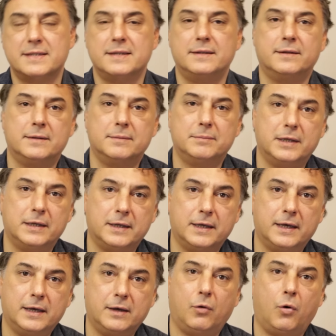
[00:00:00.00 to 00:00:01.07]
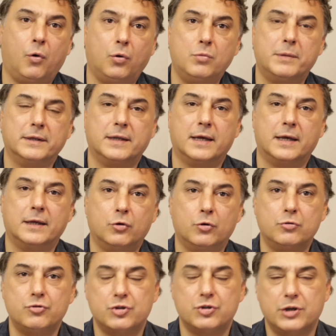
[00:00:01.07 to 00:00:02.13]
indirimleri olmadan
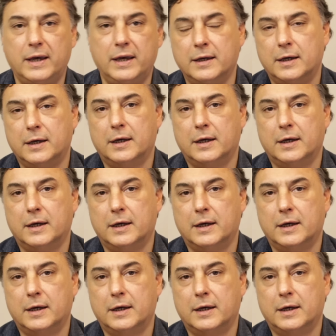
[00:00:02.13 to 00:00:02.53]
önce